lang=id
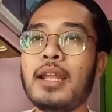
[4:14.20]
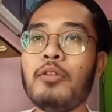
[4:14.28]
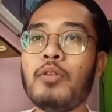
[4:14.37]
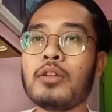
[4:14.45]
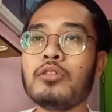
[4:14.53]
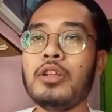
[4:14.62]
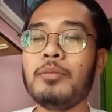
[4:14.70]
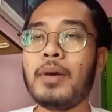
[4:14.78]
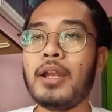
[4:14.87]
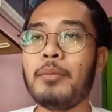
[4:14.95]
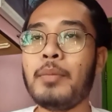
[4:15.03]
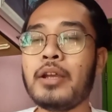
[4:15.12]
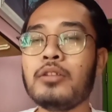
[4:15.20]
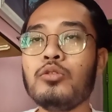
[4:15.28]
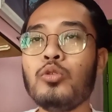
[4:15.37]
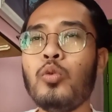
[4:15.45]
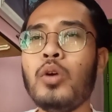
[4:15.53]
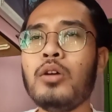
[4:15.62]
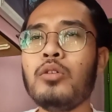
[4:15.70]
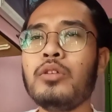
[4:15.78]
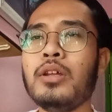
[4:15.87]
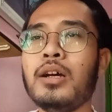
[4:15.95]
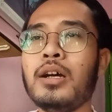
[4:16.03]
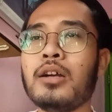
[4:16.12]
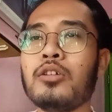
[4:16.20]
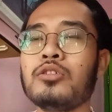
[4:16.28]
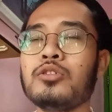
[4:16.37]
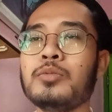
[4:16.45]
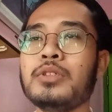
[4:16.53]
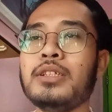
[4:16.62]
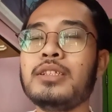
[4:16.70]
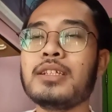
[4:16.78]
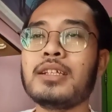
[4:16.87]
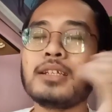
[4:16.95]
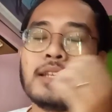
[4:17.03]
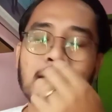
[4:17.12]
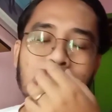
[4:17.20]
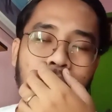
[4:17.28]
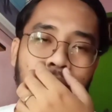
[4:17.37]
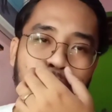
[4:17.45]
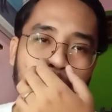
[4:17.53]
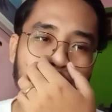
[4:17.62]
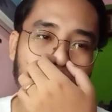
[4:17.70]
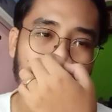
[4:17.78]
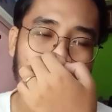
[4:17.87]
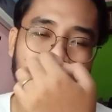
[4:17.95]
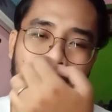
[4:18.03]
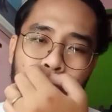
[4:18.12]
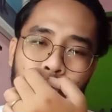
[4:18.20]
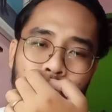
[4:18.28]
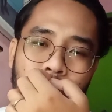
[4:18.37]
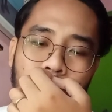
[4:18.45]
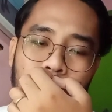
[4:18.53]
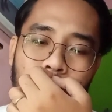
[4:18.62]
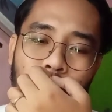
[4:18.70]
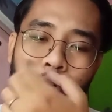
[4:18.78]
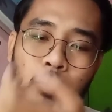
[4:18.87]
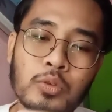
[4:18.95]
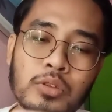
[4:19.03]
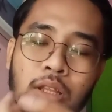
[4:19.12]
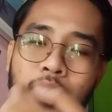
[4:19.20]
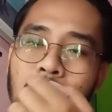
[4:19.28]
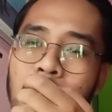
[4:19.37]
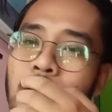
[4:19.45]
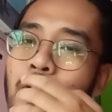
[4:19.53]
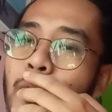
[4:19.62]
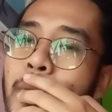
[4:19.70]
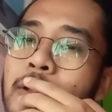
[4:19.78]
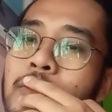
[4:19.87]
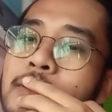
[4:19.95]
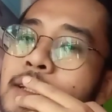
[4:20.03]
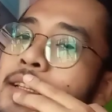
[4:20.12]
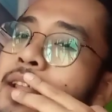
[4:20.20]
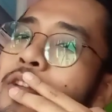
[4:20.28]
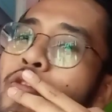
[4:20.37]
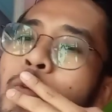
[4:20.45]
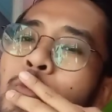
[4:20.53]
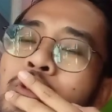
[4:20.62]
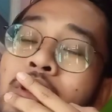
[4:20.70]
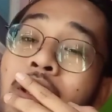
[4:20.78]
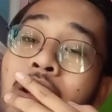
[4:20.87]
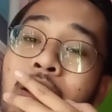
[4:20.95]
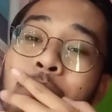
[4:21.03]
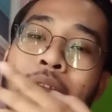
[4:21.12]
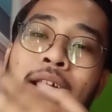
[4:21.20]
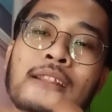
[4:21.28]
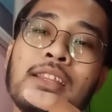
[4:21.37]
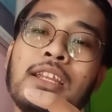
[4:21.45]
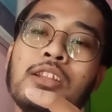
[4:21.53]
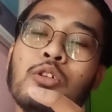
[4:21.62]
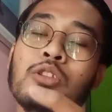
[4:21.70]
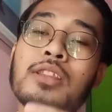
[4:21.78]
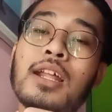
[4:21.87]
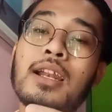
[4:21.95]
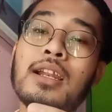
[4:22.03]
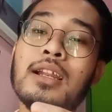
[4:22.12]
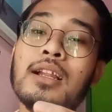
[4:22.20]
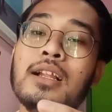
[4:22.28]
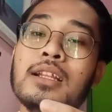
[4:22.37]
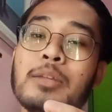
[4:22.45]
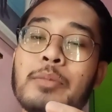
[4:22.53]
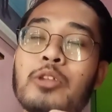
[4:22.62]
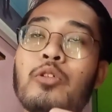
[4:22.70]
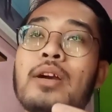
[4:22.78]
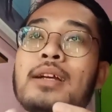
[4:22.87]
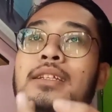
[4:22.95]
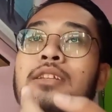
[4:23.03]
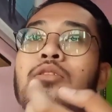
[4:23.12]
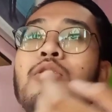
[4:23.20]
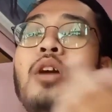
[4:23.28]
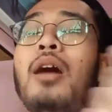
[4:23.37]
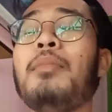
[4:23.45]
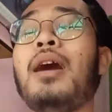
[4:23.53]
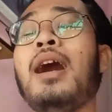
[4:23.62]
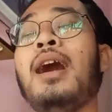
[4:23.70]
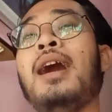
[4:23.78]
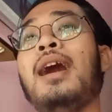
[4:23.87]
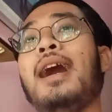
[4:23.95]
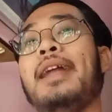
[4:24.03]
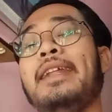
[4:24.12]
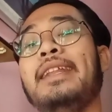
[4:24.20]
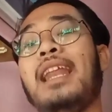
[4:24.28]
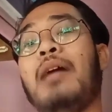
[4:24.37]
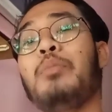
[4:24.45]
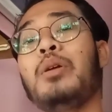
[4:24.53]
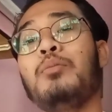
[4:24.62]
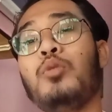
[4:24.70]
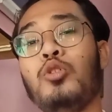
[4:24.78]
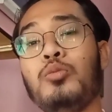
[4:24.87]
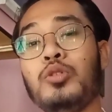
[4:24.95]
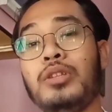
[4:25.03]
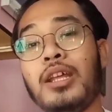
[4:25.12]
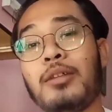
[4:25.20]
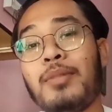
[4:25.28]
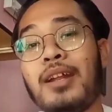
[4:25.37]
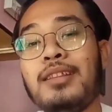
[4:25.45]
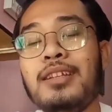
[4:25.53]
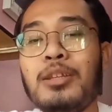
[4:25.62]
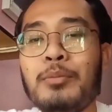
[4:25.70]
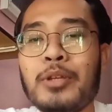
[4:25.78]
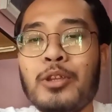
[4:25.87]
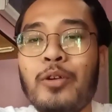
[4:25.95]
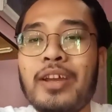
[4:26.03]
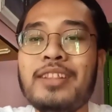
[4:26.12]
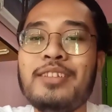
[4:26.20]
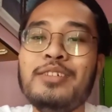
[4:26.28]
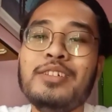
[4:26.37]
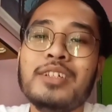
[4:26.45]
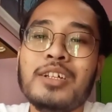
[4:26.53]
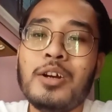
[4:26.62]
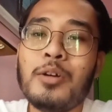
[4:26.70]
dan waktu di Palembang itu gua udah konsumsi sekitar 3 butir atau 2 butir dan di rumah itu sekitar 2 butir yang berarti total teman gue ngasih itu uh, ada 80 butir berarti teman gue itu